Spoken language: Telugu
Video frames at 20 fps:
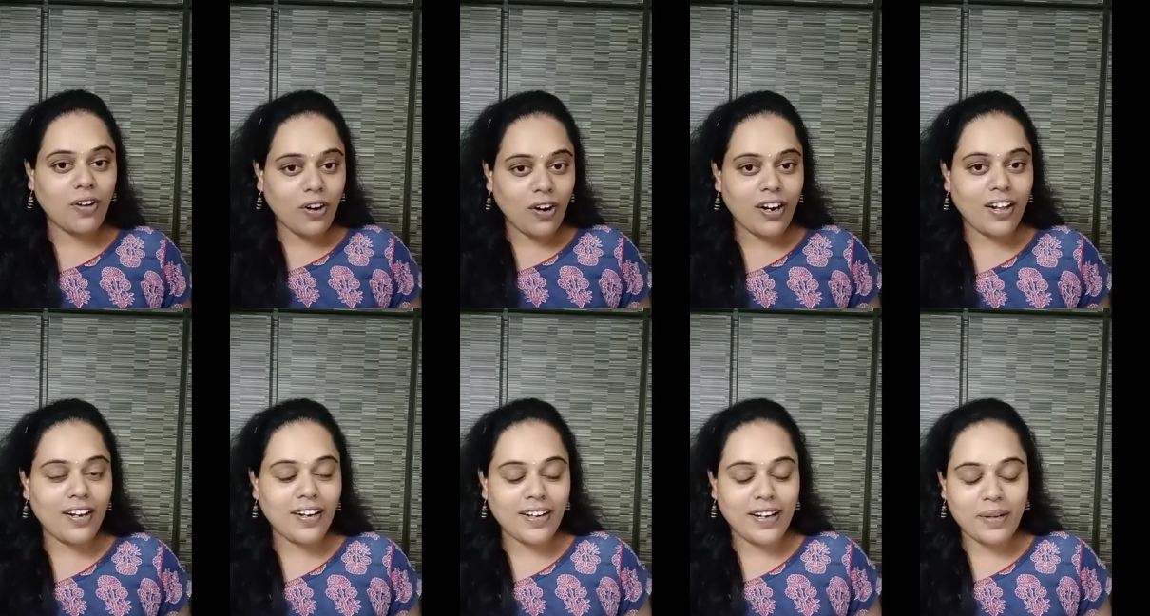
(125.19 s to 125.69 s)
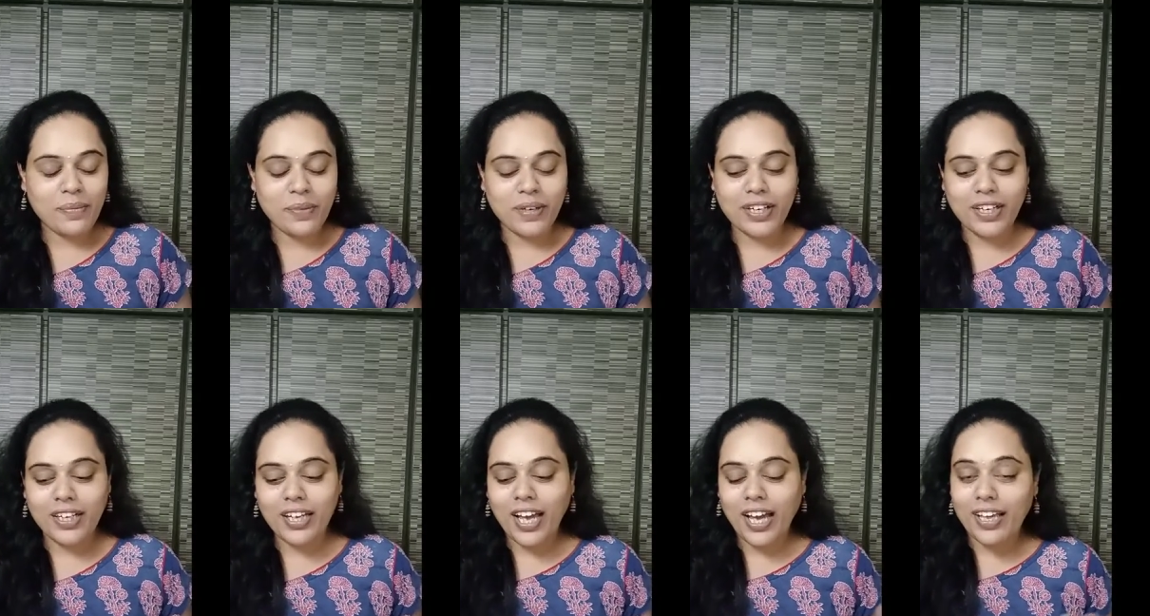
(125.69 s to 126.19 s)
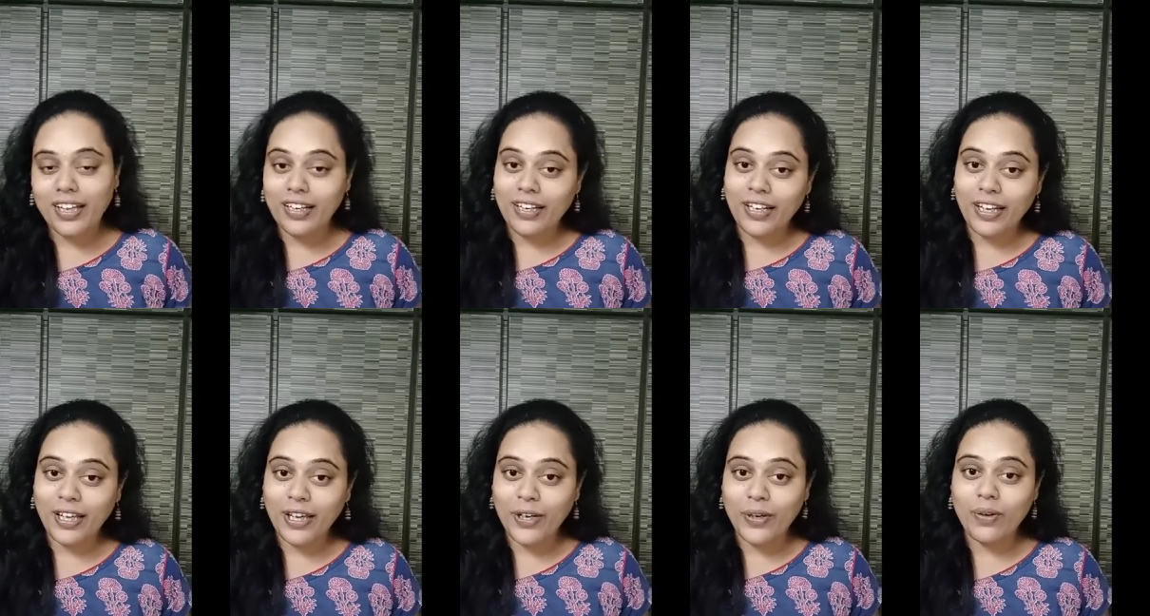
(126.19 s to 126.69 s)
కోడలు కాబట్టి ఆయన
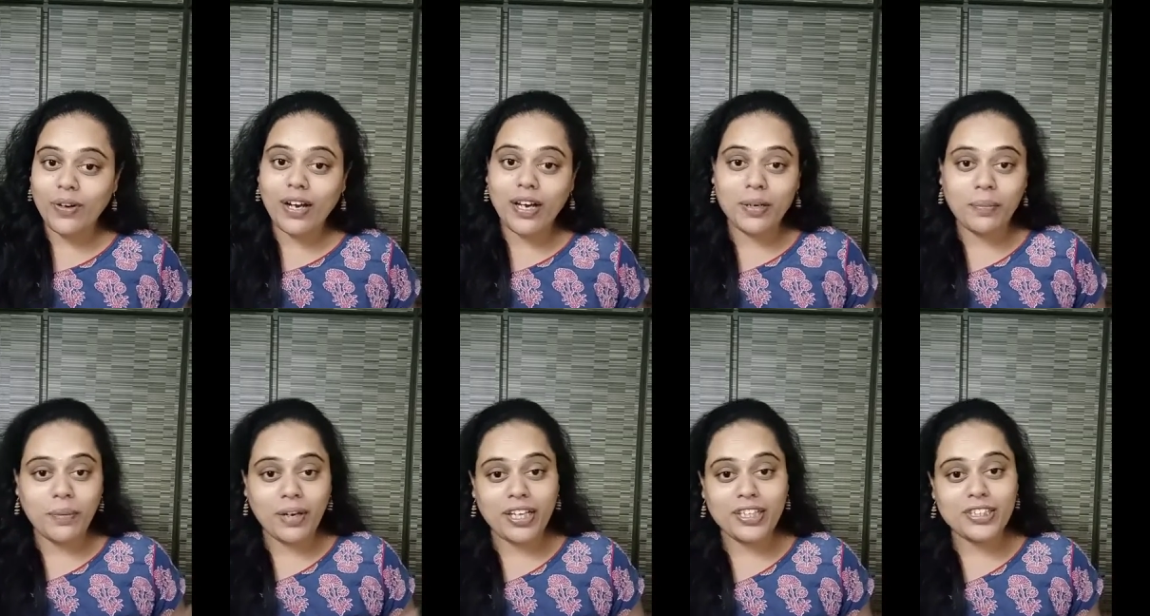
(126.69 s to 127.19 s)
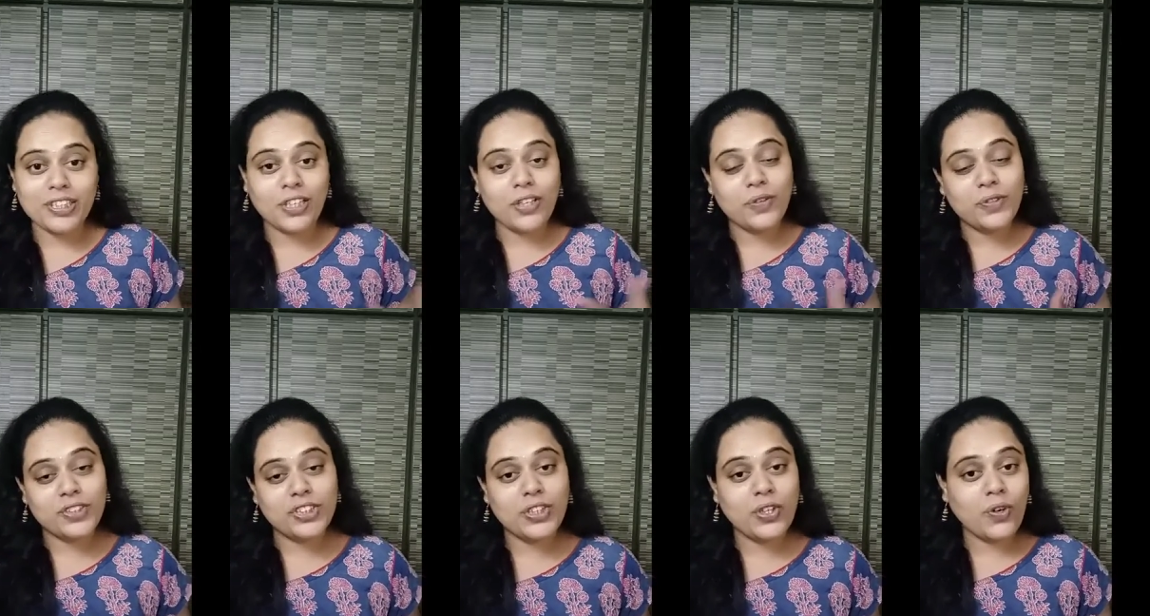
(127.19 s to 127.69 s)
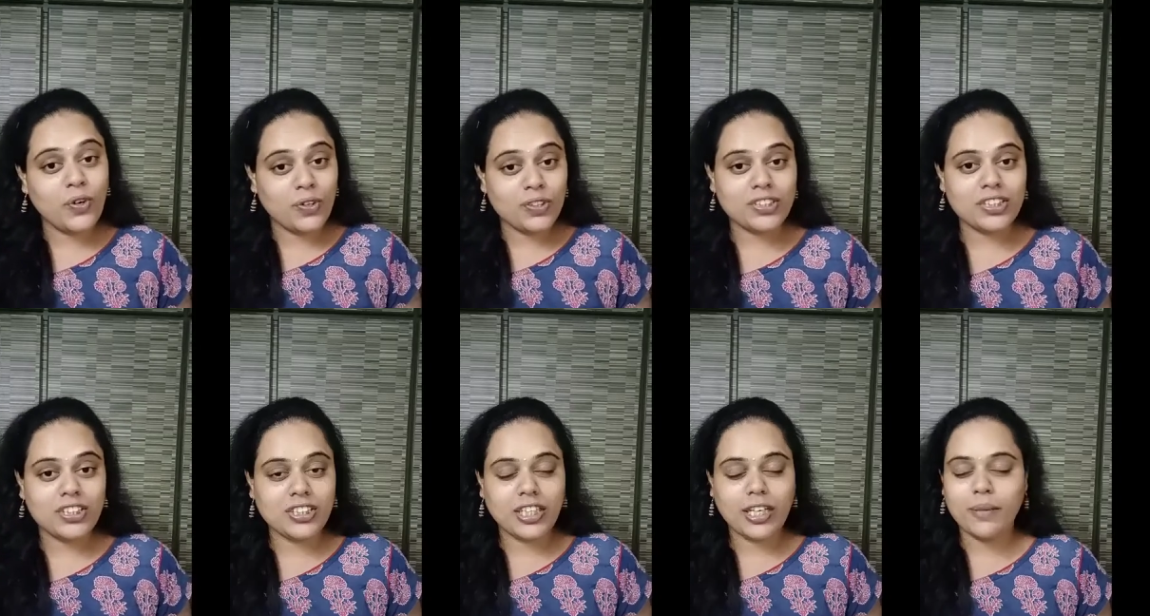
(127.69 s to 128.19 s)
లేరు ఆయన ప్లేస్లో వచ్చి
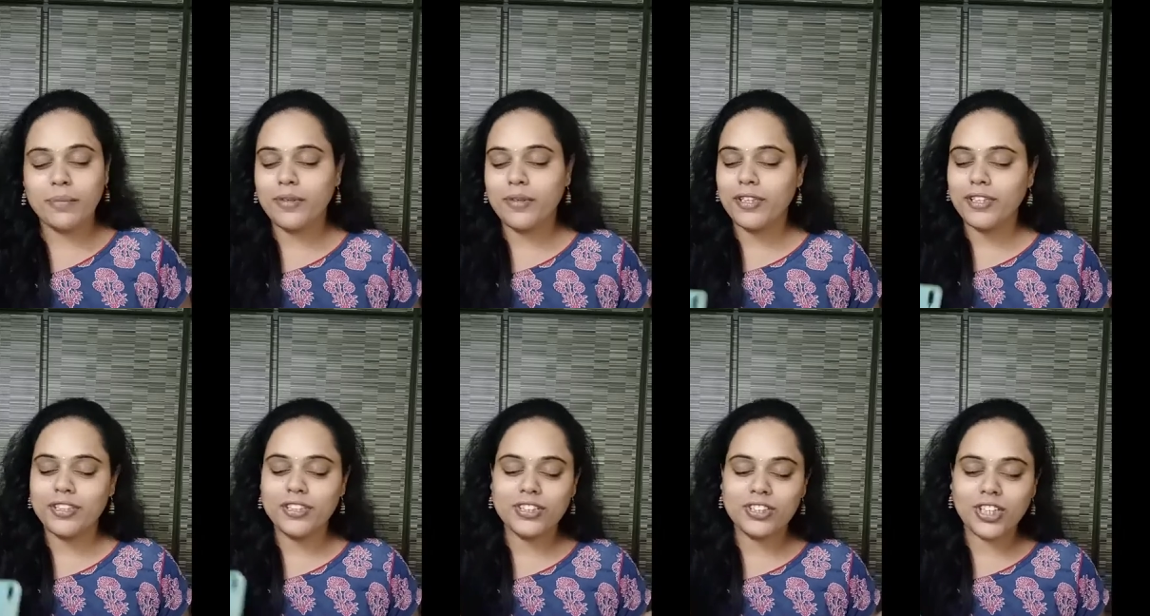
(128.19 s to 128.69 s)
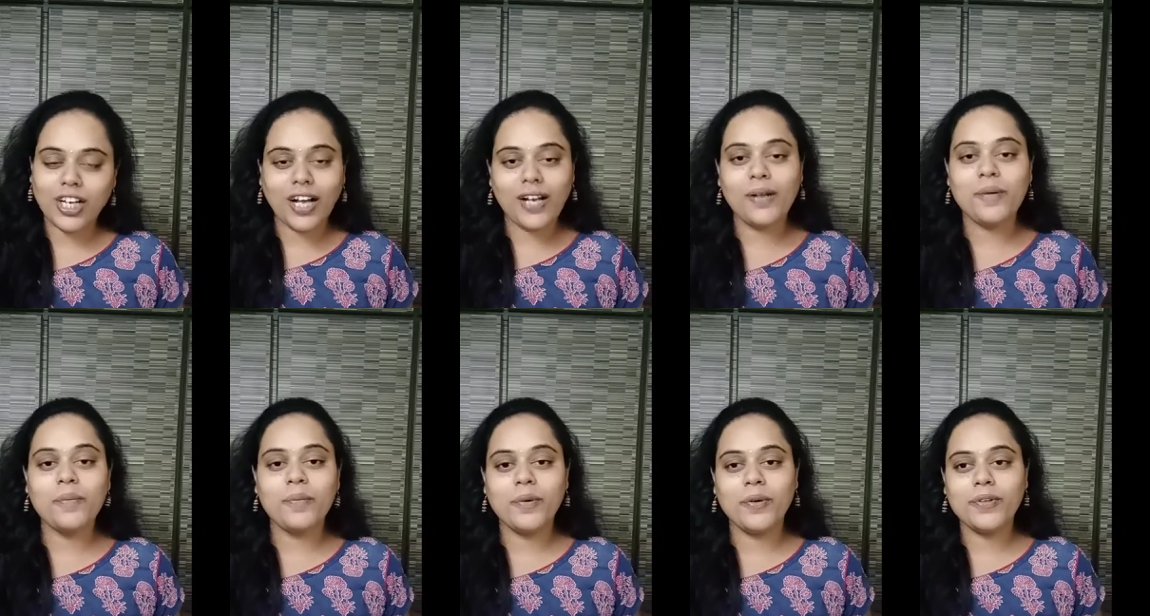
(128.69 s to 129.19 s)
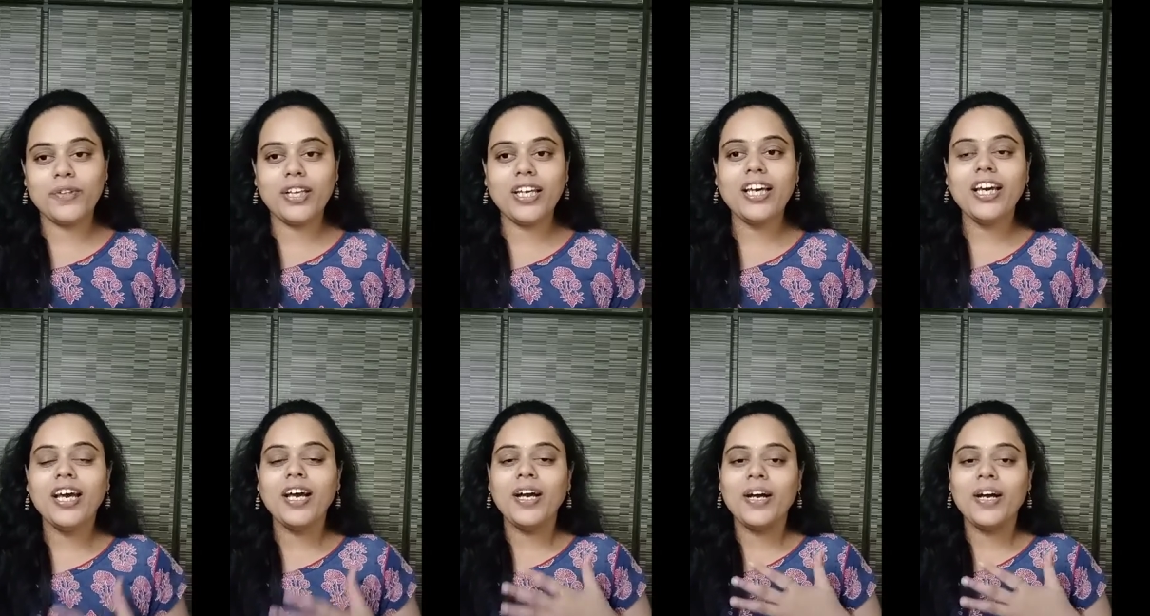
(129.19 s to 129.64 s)
హోస్ట్ చేయడం అనేది చాలా బాగుంది